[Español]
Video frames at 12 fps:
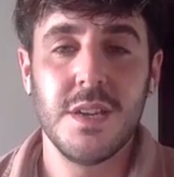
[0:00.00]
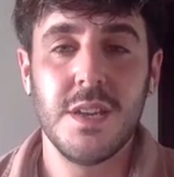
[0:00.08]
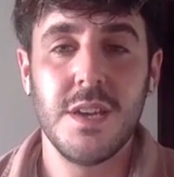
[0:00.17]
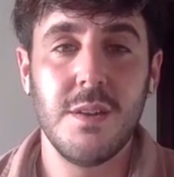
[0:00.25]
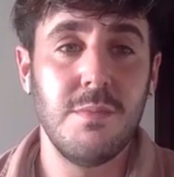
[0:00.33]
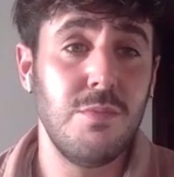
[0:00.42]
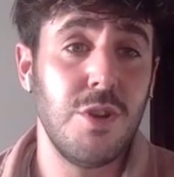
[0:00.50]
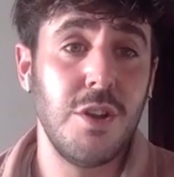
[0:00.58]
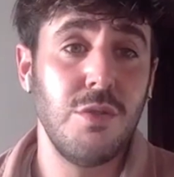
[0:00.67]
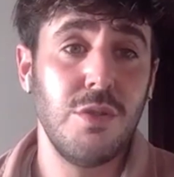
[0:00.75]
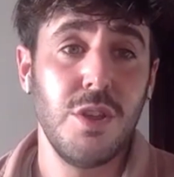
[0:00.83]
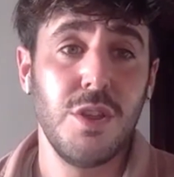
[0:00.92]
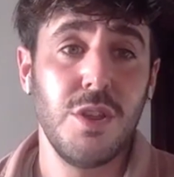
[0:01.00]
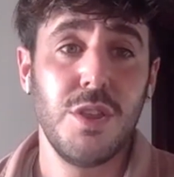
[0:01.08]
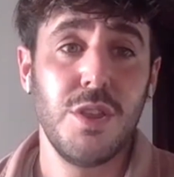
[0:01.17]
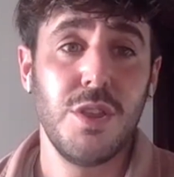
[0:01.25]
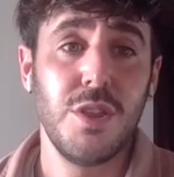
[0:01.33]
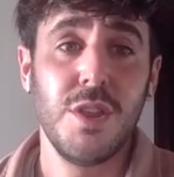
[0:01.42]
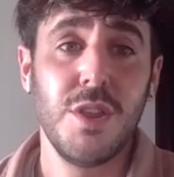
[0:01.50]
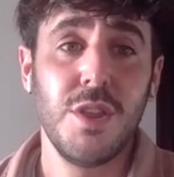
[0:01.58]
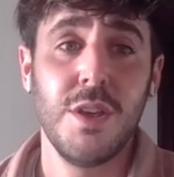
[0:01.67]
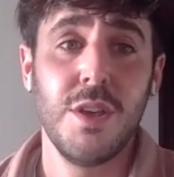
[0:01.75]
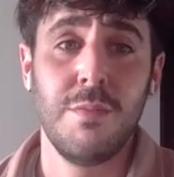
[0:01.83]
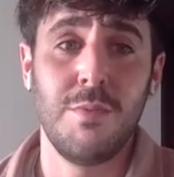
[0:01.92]
sería buena
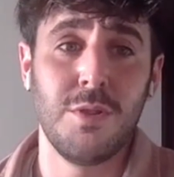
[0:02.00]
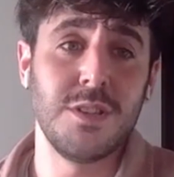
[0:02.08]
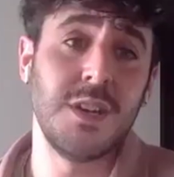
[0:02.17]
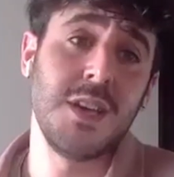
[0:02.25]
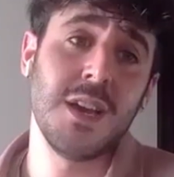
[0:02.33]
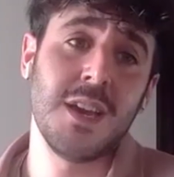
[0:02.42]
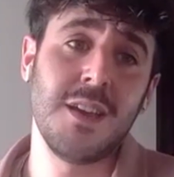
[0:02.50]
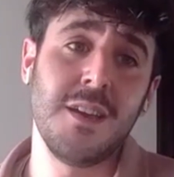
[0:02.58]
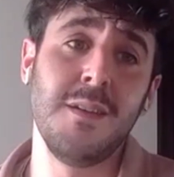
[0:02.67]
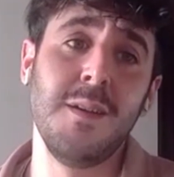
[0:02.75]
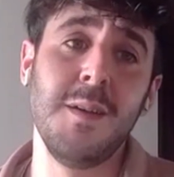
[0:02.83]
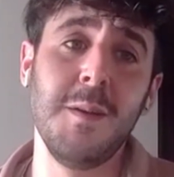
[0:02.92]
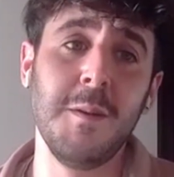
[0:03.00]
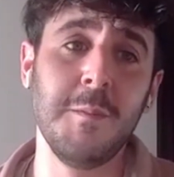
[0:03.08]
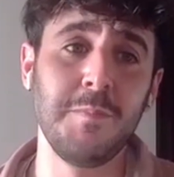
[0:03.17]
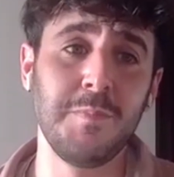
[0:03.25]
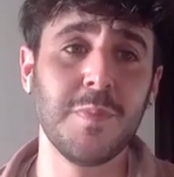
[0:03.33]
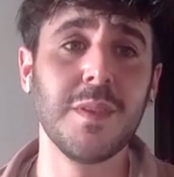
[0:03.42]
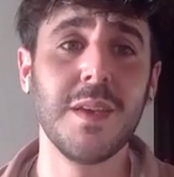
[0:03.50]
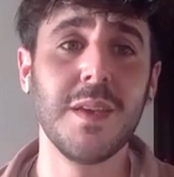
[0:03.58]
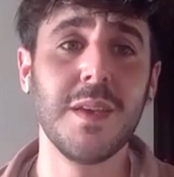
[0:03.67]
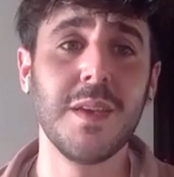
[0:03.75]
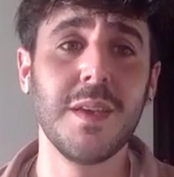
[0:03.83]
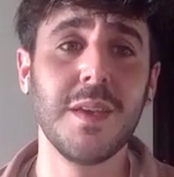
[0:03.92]
noticia porque sería que,
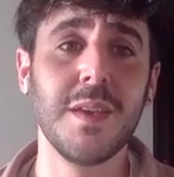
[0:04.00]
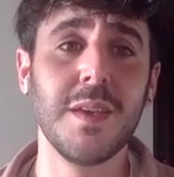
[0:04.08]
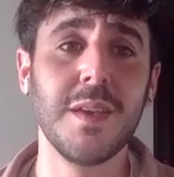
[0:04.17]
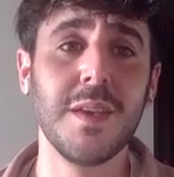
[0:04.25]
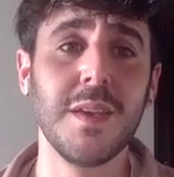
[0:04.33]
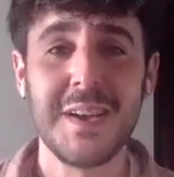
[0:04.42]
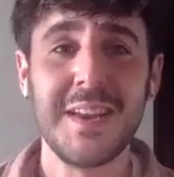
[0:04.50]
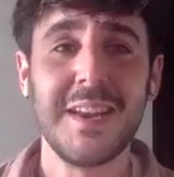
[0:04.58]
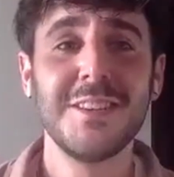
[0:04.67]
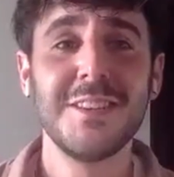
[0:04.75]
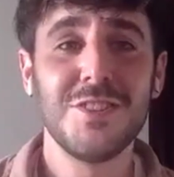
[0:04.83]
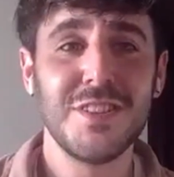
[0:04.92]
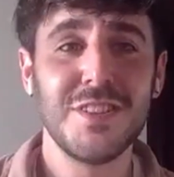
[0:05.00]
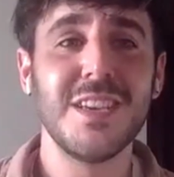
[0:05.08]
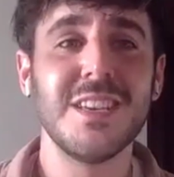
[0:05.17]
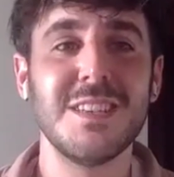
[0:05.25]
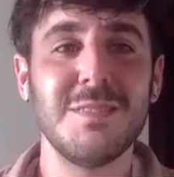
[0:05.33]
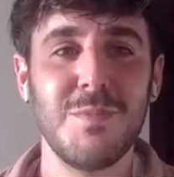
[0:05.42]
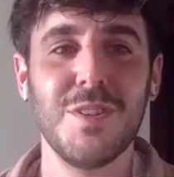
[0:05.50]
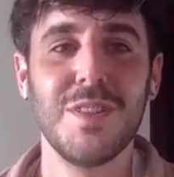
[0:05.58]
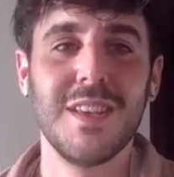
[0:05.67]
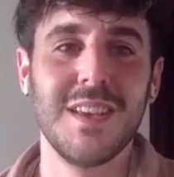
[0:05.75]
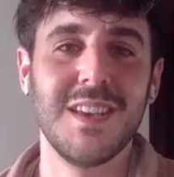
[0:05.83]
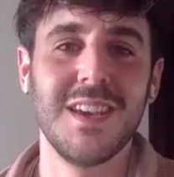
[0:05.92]
que está habiendo eh,
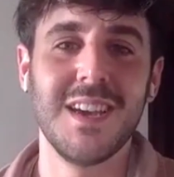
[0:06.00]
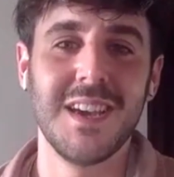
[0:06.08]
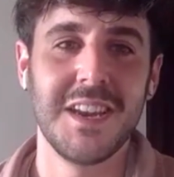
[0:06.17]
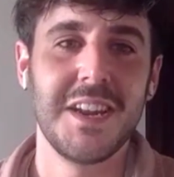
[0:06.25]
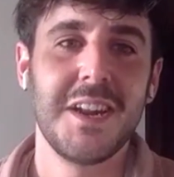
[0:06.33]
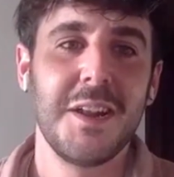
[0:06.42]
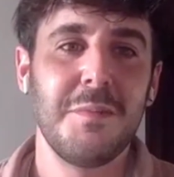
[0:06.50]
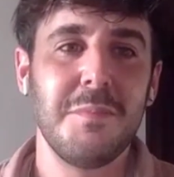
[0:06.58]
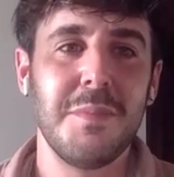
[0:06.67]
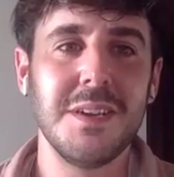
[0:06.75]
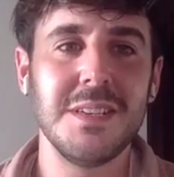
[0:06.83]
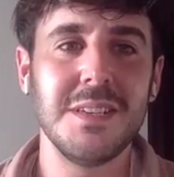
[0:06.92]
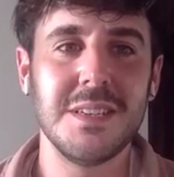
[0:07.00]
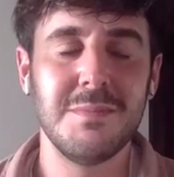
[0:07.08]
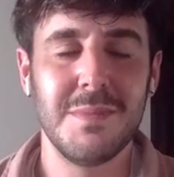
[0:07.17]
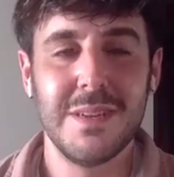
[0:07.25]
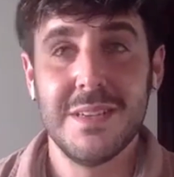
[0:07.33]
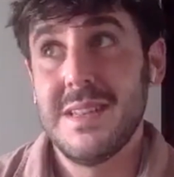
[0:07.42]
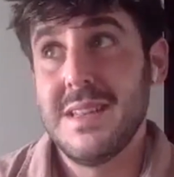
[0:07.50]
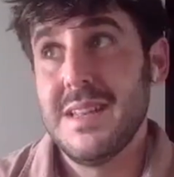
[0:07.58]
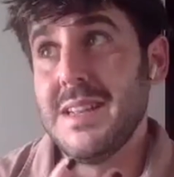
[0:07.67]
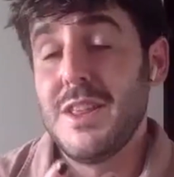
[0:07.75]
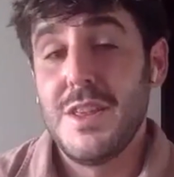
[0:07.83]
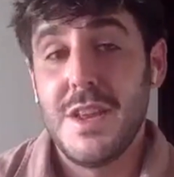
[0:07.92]
ingresos y que se puede generar más,
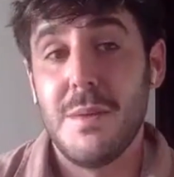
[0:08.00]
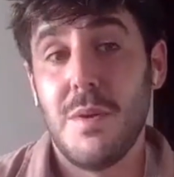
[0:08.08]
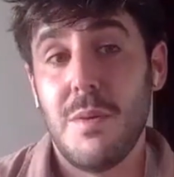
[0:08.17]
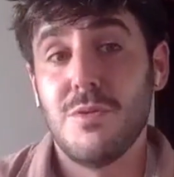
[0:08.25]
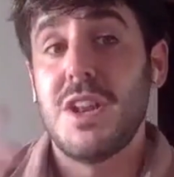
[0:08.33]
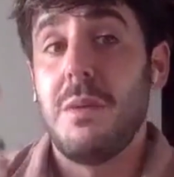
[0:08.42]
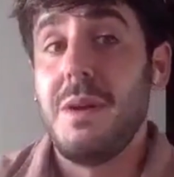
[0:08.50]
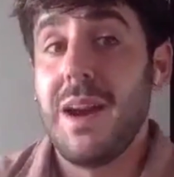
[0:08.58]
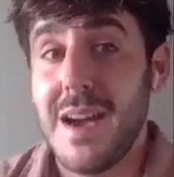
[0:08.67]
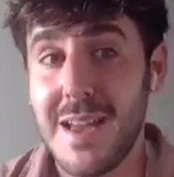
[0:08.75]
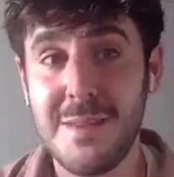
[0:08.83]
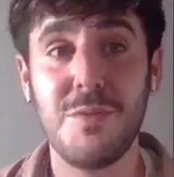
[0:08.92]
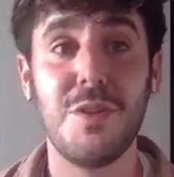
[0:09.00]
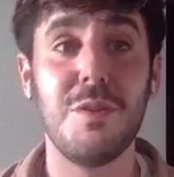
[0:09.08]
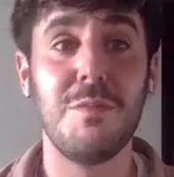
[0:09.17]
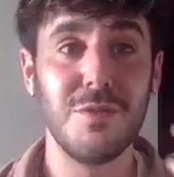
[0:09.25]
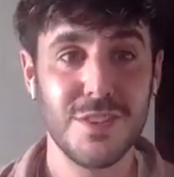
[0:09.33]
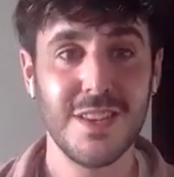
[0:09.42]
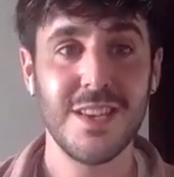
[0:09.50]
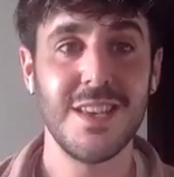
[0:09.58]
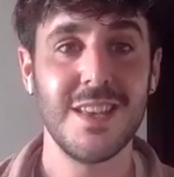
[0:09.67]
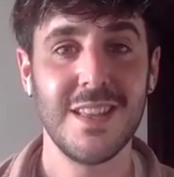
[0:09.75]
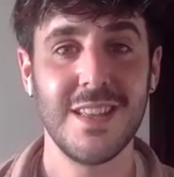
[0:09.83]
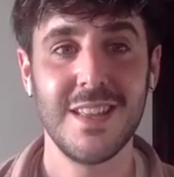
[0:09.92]
más. Es decir, que podemos trabajar y podemos
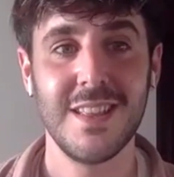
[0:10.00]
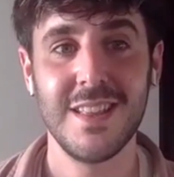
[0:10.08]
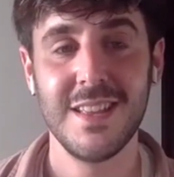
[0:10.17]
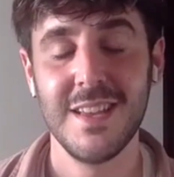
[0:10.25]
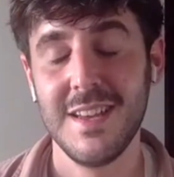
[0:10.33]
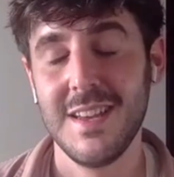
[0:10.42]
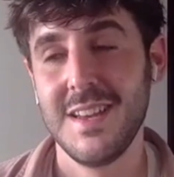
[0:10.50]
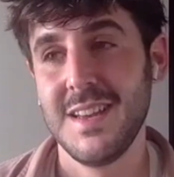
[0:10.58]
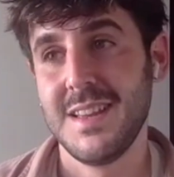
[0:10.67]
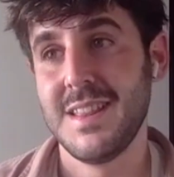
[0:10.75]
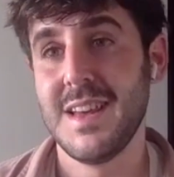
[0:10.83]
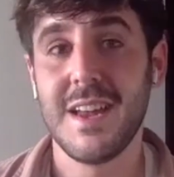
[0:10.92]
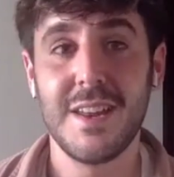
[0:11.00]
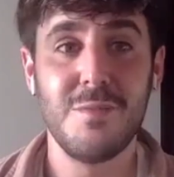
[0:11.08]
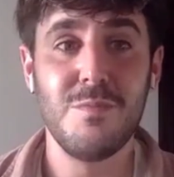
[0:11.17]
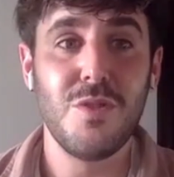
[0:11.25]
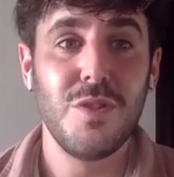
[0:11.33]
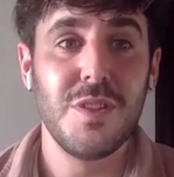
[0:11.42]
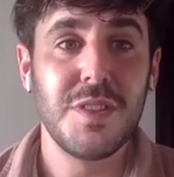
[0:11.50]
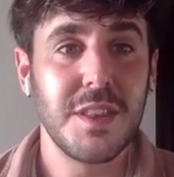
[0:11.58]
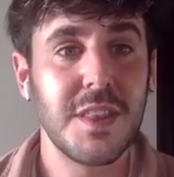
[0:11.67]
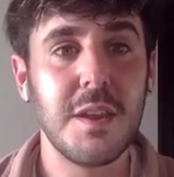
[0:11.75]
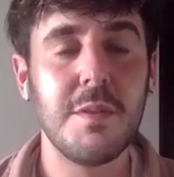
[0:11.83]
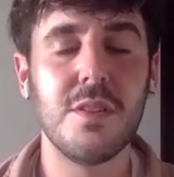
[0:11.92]
dar un poco de
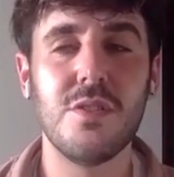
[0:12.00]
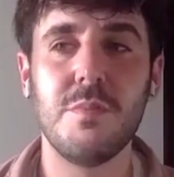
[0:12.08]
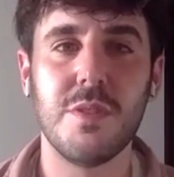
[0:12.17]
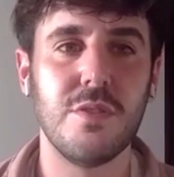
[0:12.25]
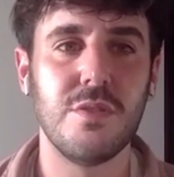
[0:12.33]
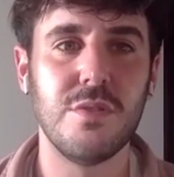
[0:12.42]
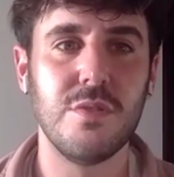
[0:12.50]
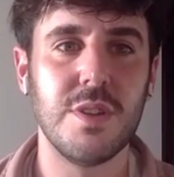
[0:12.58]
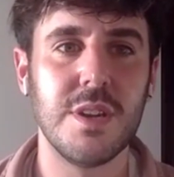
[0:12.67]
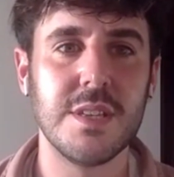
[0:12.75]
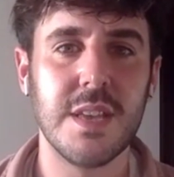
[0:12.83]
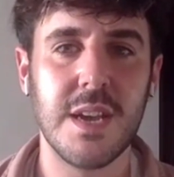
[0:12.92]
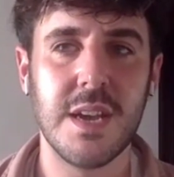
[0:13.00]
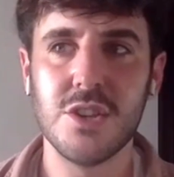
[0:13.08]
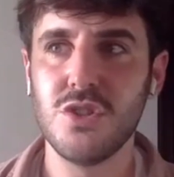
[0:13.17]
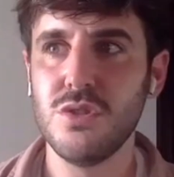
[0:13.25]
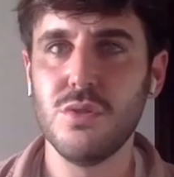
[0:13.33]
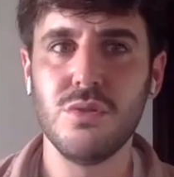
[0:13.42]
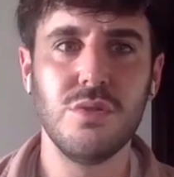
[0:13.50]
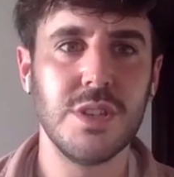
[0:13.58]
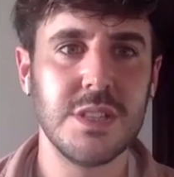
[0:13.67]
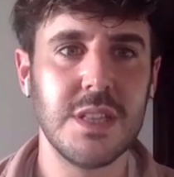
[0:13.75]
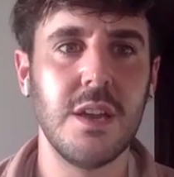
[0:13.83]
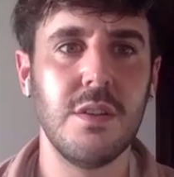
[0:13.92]
entretenimiento, pero en este caso
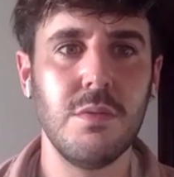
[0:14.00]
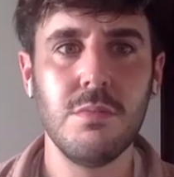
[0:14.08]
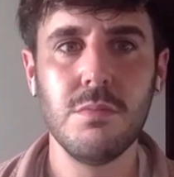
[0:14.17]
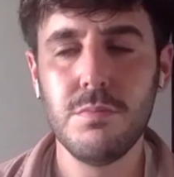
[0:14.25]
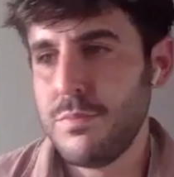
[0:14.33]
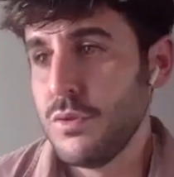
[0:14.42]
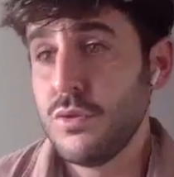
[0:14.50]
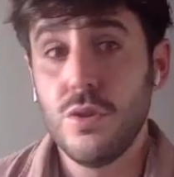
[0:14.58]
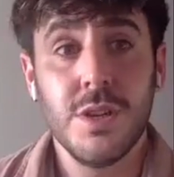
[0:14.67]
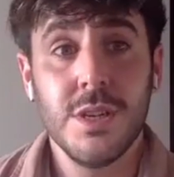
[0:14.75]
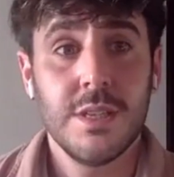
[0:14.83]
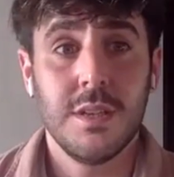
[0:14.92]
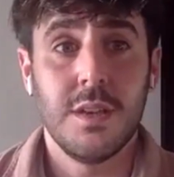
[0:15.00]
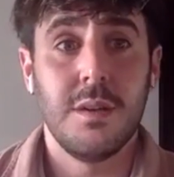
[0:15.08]
está en un punto es,